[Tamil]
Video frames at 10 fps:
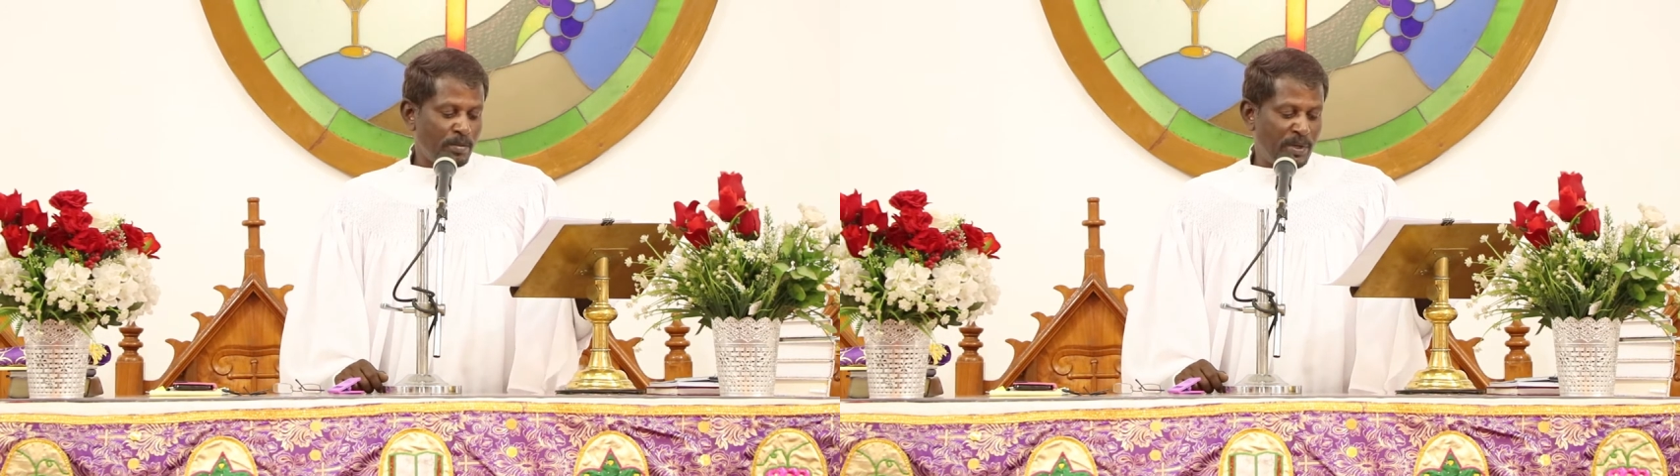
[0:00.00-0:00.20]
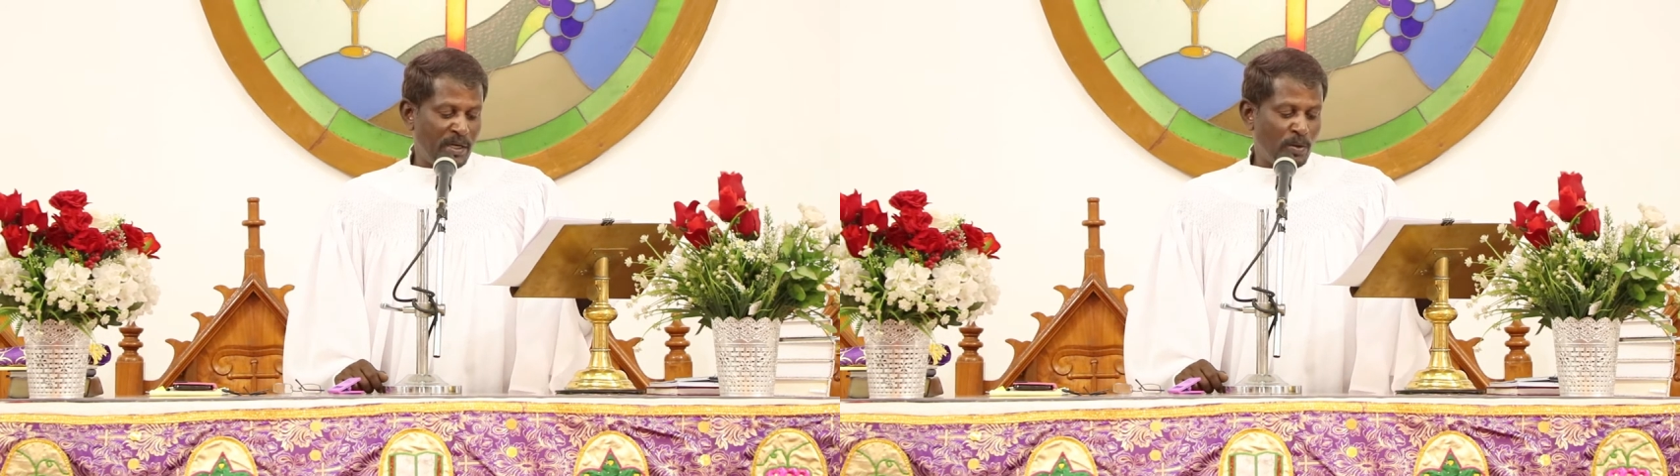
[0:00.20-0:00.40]

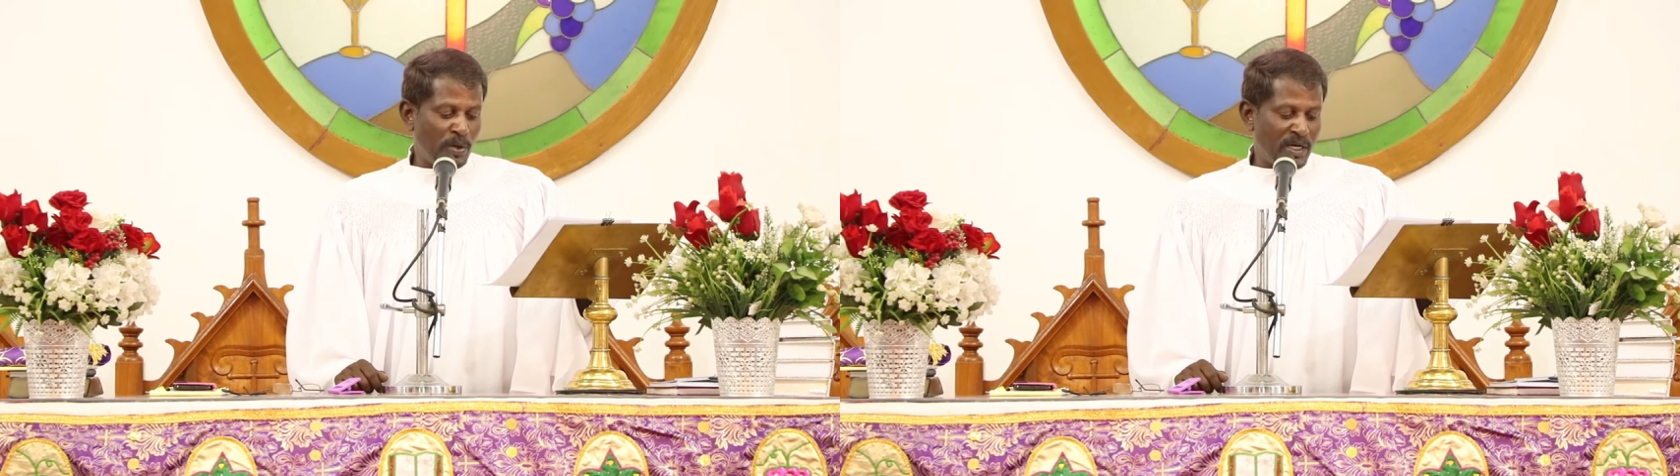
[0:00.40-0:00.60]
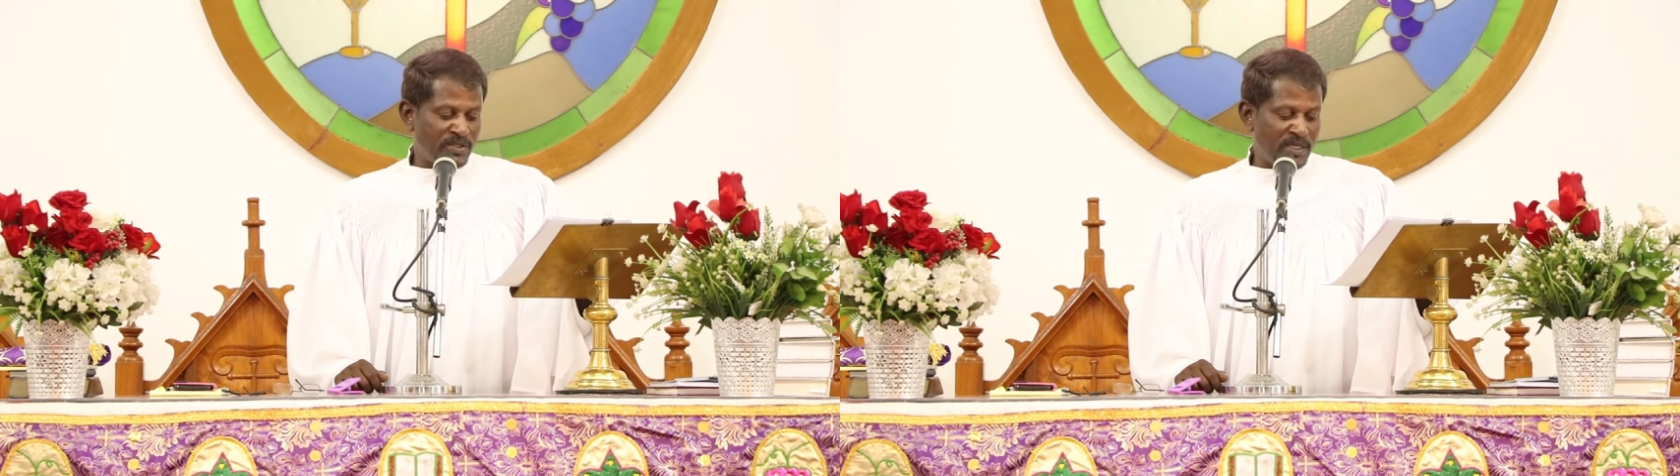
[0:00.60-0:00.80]
பி
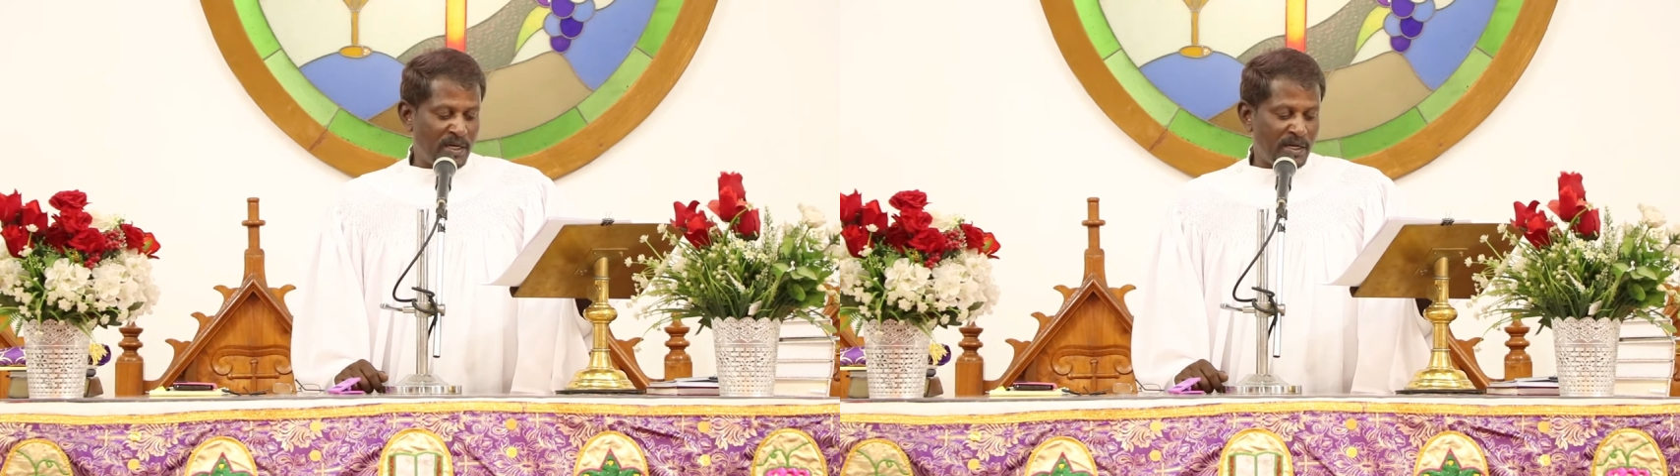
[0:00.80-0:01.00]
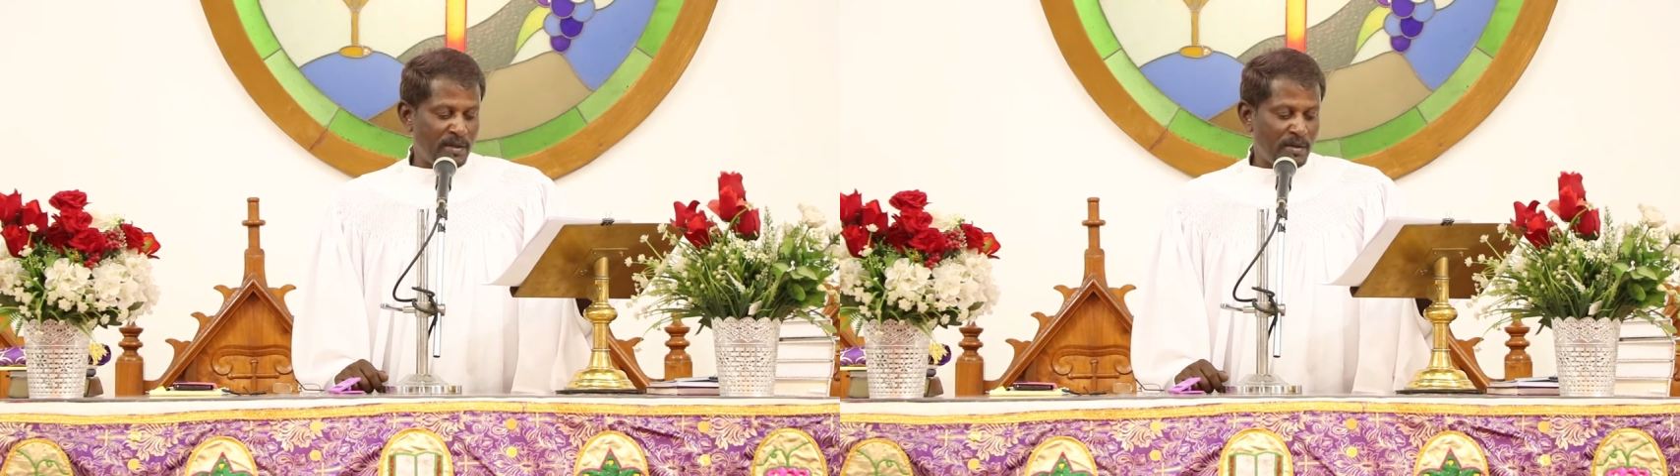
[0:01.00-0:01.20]

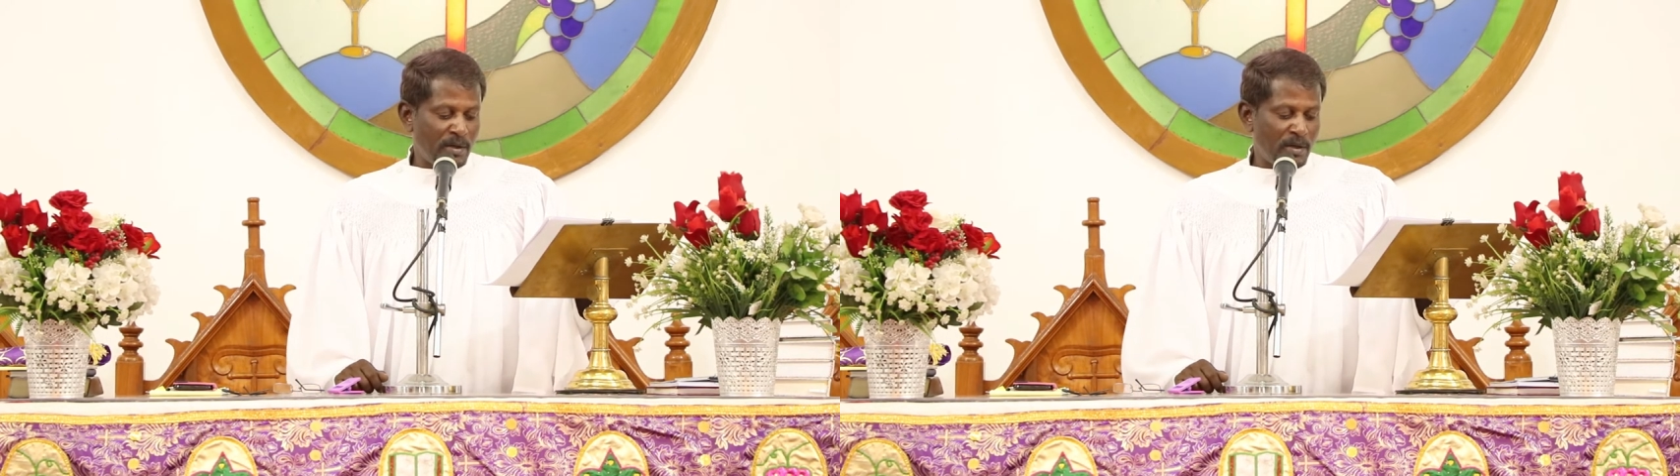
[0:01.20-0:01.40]
குணசீலன்